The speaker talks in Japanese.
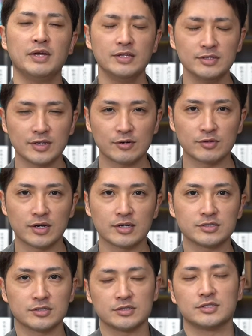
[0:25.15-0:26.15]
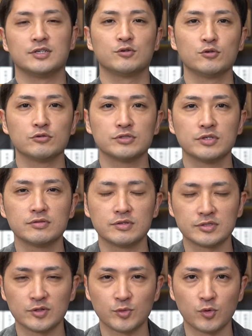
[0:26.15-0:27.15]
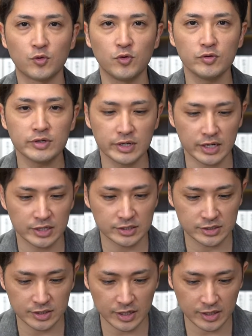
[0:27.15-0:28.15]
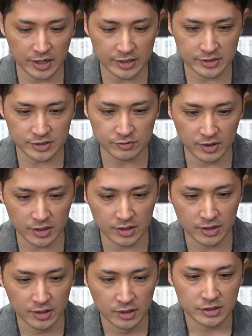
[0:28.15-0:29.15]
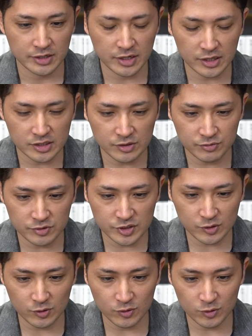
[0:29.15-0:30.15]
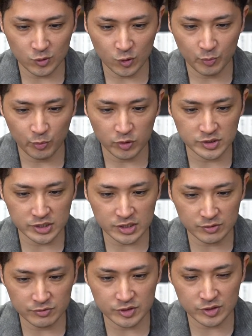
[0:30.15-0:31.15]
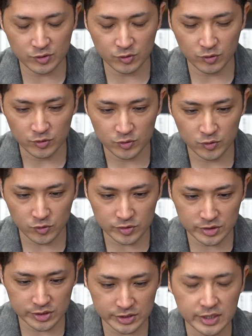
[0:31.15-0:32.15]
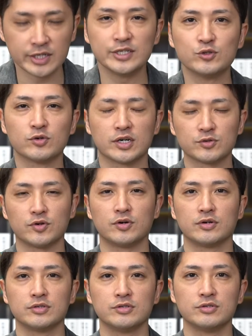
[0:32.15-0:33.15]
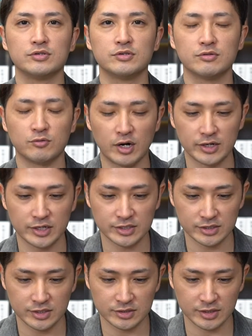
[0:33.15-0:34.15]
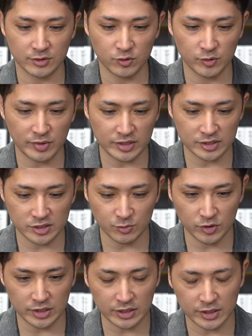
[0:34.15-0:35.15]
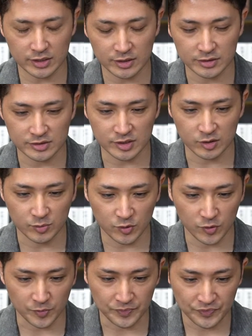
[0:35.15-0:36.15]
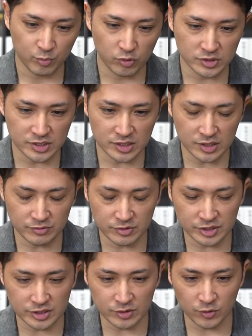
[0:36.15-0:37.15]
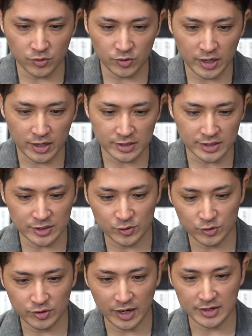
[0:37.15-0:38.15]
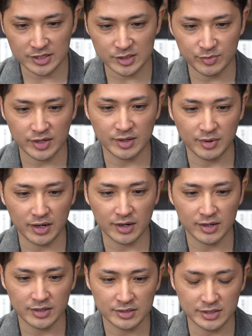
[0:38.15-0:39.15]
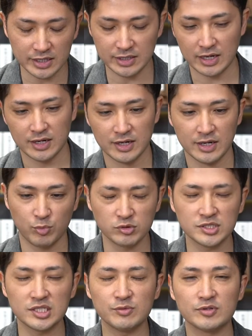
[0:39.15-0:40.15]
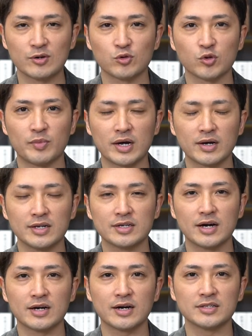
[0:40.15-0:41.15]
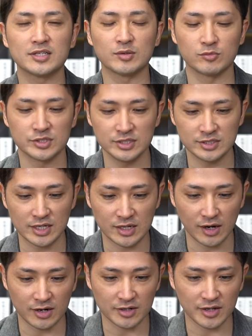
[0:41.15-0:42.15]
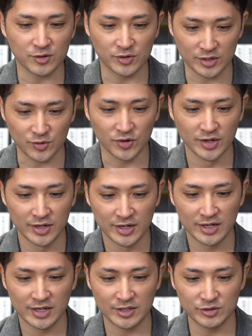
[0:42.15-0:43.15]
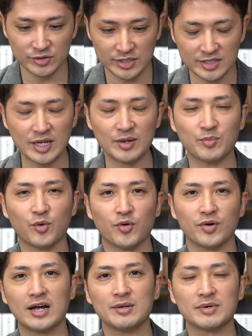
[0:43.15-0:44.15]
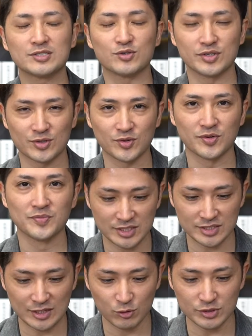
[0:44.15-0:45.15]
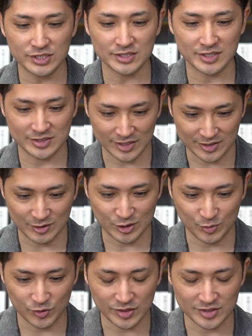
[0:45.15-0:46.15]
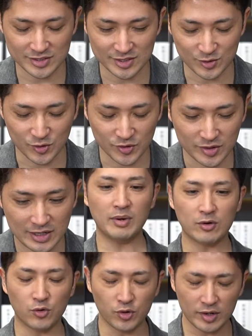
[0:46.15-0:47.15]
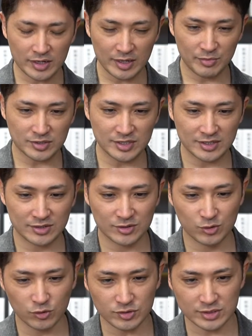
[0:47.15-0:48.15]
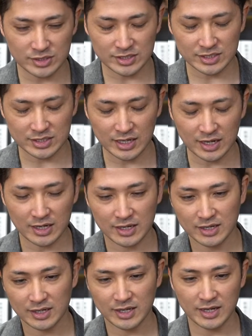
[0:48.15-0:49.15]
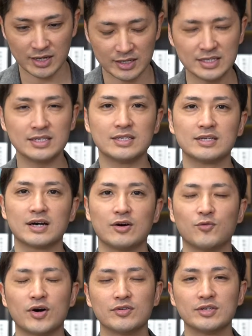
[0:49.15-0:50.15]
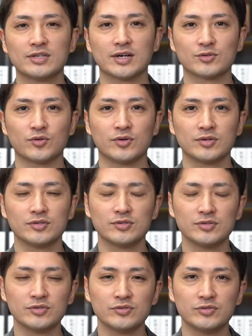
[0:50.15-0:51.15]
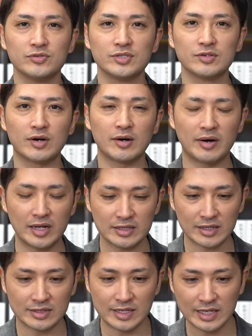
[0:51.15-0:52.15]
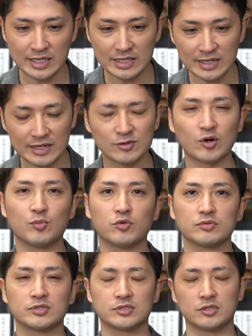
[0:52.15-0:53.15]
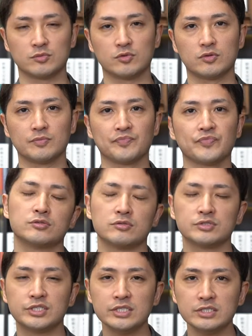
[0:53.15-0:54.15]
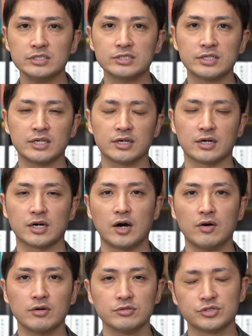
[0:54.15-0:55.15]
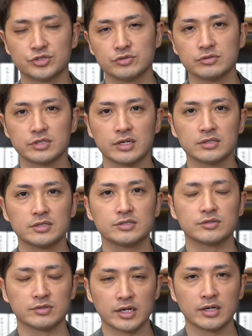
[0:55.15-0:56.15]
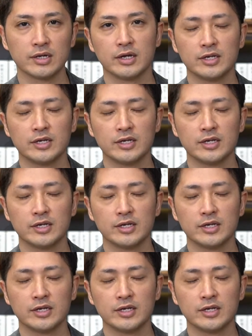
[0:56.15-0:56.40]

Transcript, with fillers: メンタルの話はですね、いろいろしてるんですけども、今回したい話はネガティブ思考とポジティブ思考、どっちがいいのかというお話ですね。これまた質問いただいたんですけども、ポジティブ思考がいいという話もあれば、いやいやポジティブなことばっかり考えてても人生変わらないよねという意見もありますよねと。実際どっちなんですかっていう質問なんですけど、これはね、別にどっちがいいか悪いかというふうには判断できないとは思うんですけども、その人生が変わる瞬間ですよね。